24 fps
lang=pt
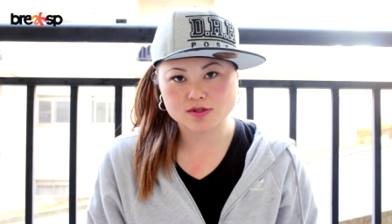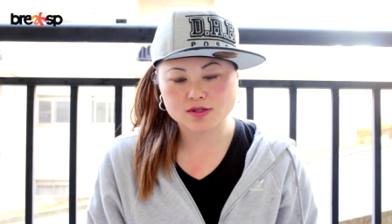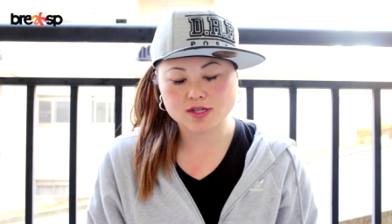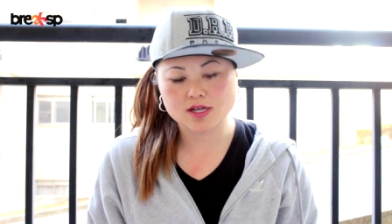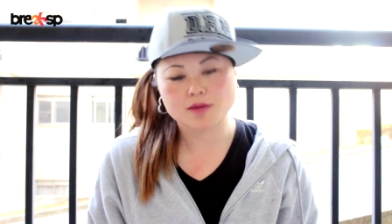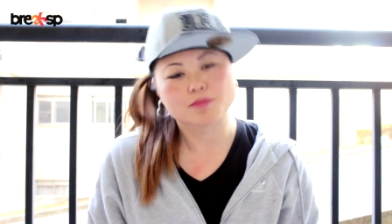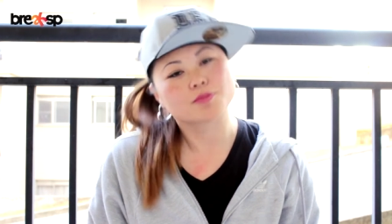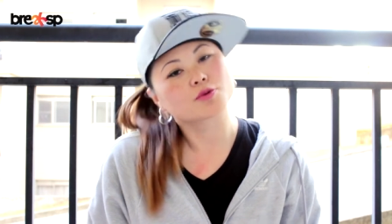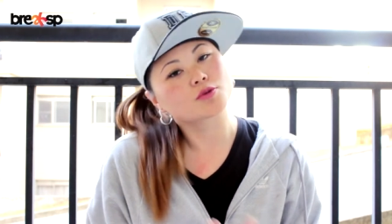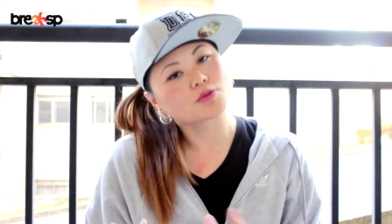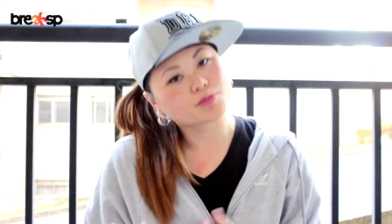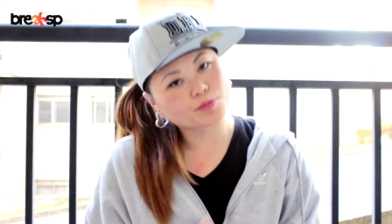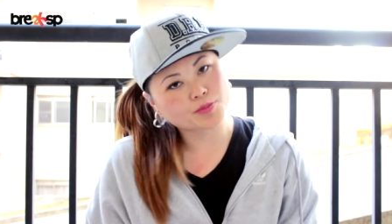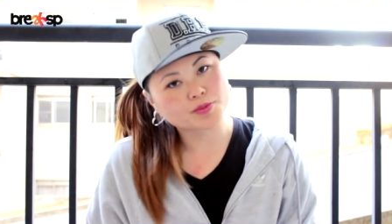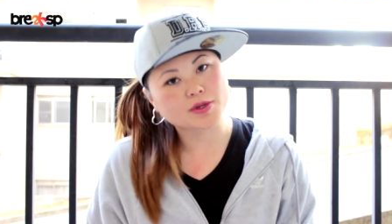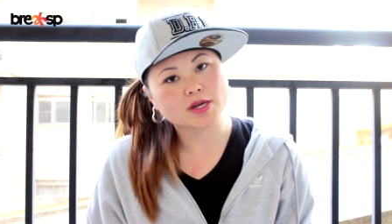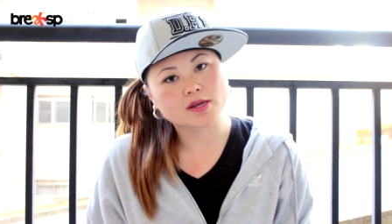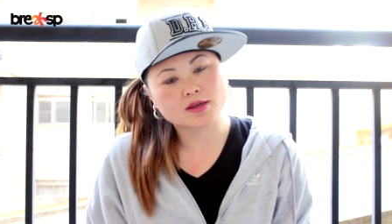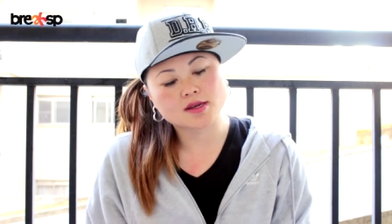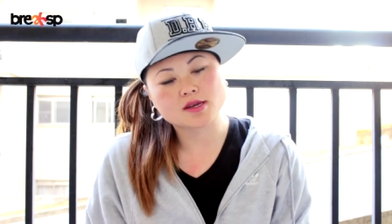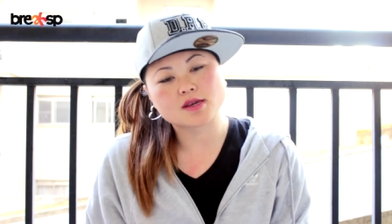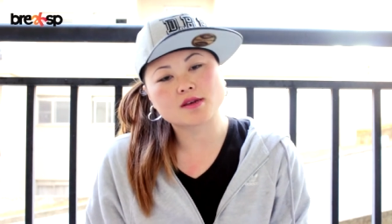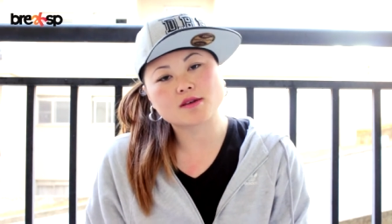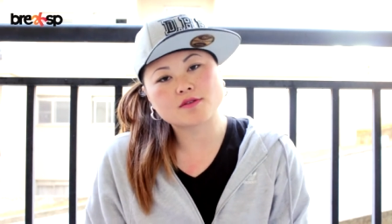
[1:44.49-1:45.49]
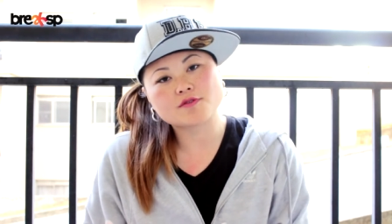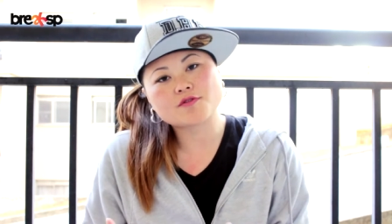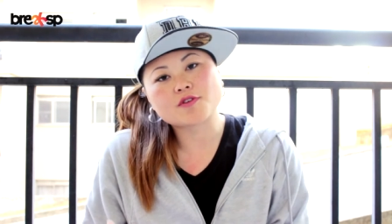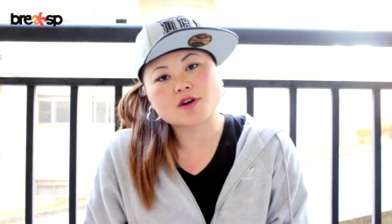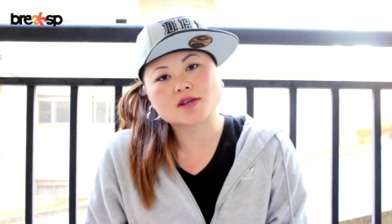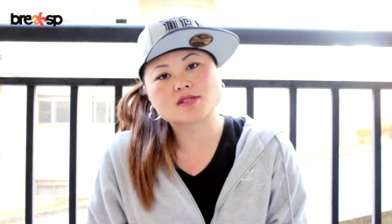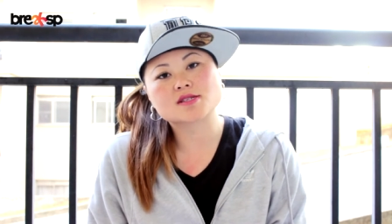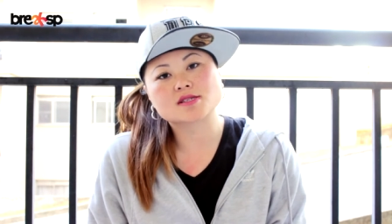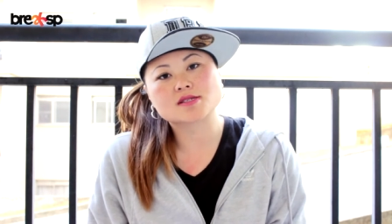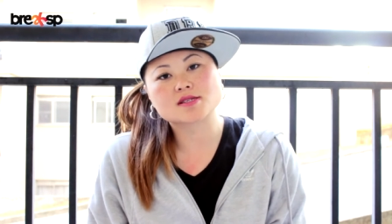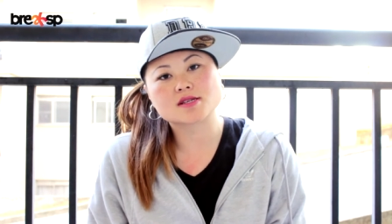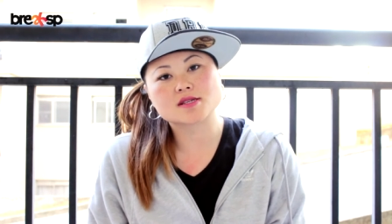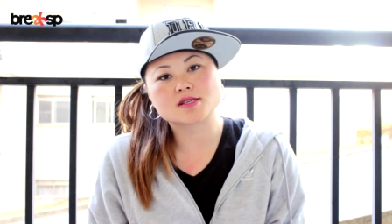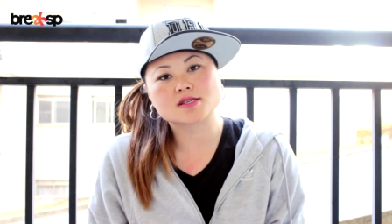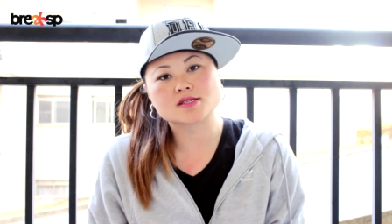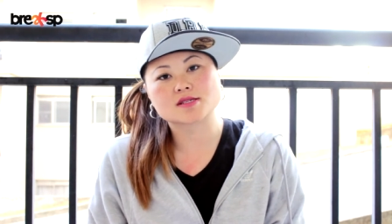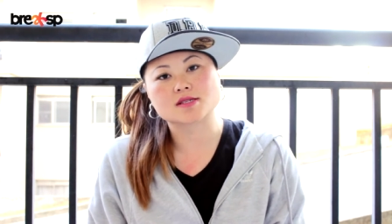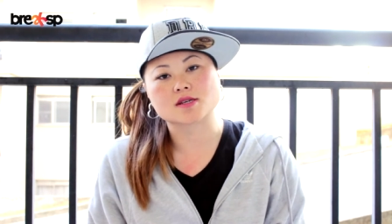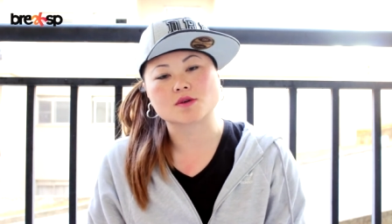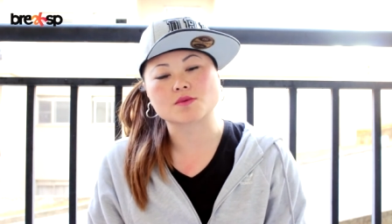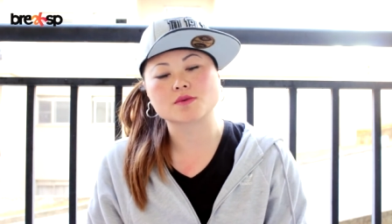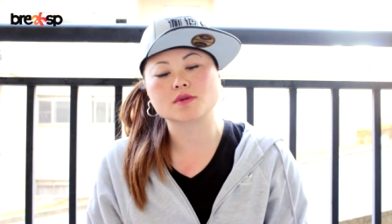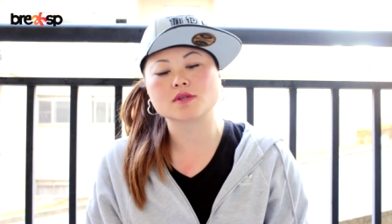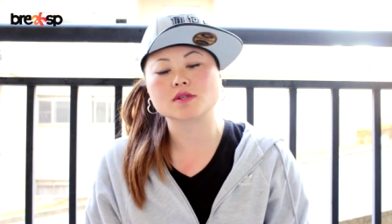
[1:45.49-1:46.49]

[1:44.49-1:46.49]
né, para quem faz a seleção.